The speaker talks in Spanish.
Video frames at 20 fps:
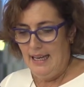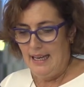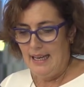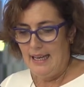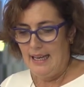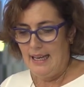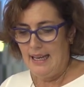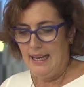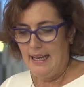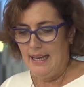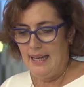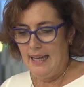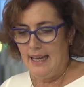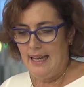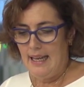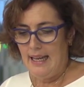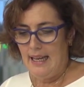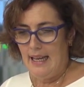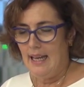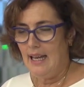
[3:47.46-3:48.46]

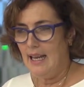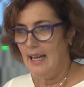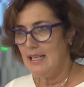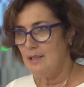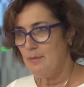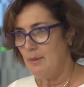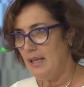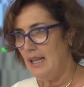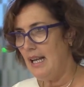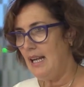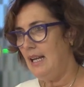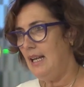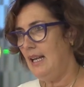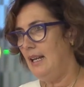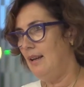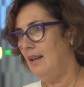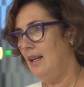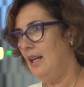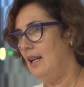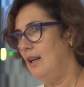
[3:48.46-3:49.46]
Eh, es verdad
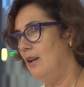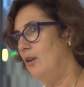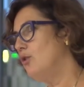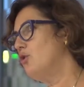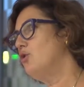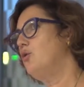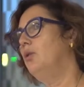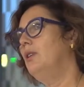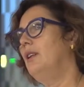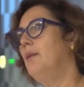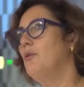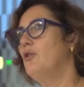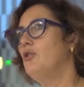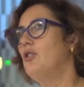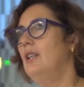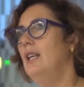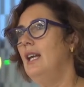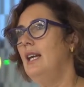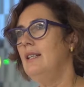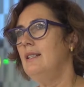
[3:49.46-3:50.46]
que en los
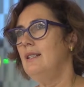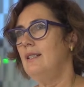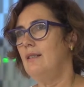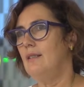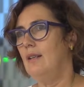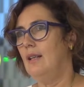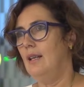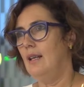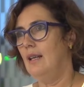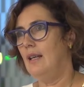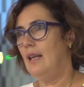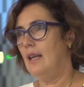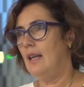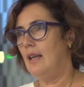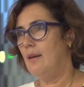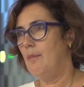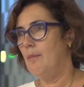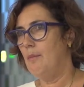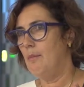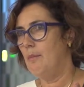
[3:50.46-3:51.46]
últimos días
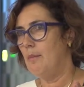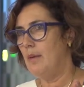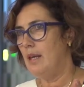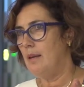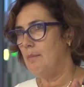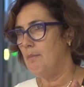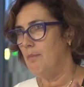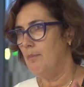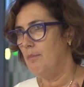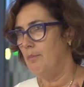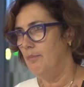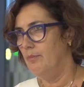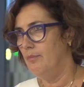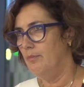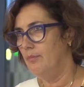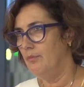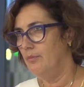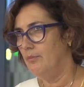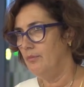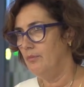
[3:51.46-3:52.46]
eh, mi
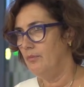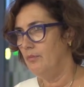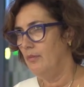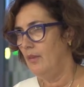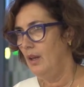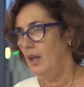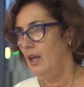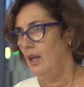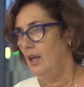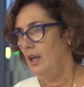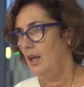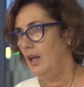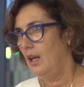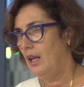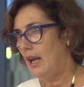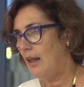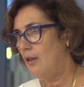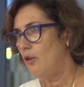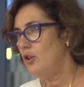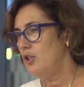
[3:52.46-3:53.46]
mm,
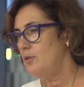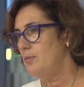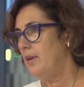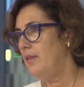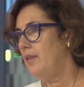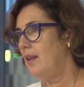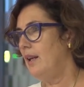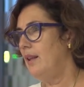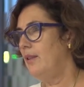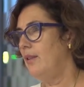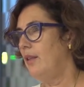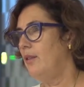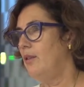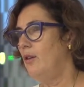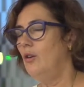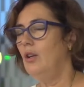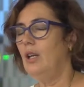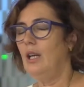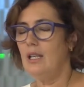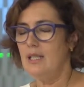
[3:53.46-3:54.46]
grado de
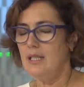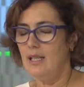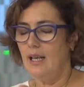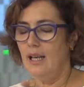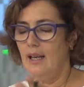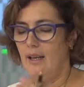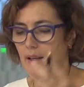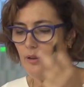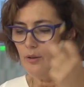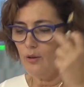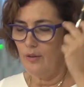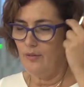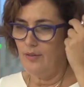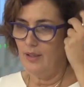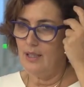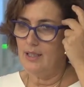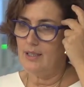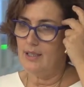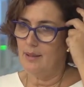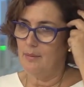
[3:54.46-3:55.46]
especialización, y casi le agradezco a
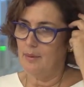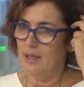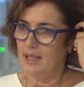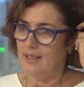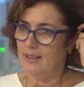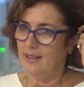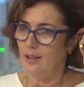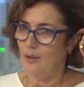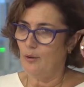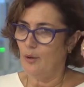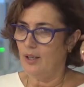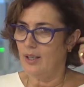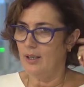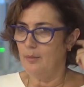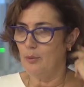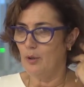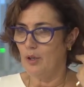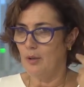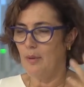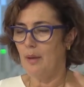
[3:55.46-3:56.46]
Félix que me haya traído
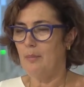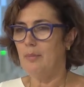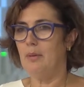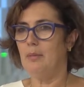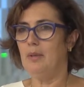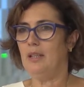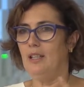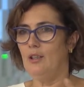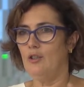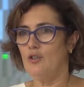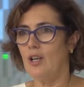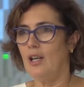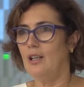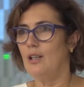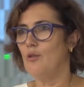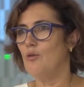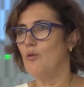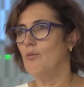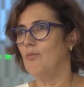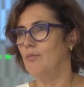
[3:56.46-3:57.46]
aquí porque me ha permitido
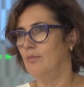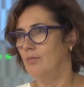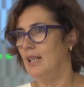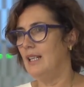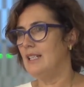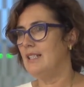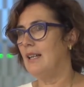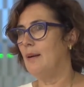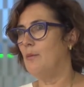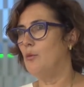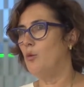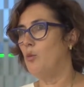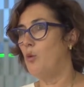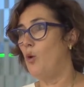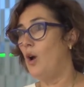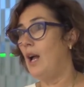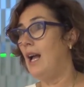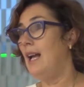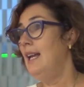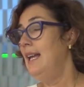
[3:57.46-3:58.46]
salir de esta
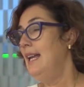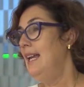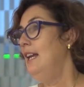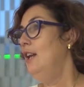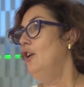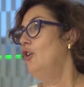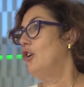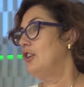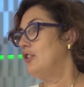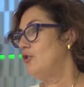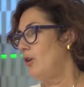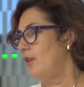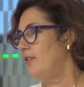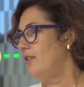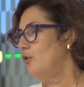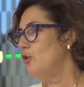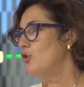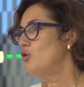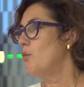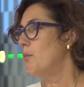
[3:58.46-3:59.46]
burbuja, lo que estoy
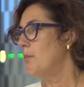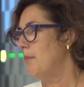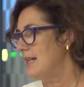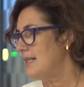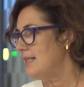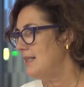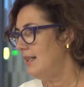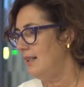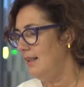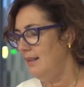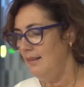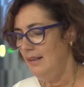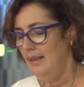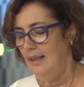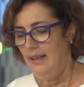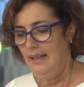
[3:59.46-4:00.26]
haciendo es un máster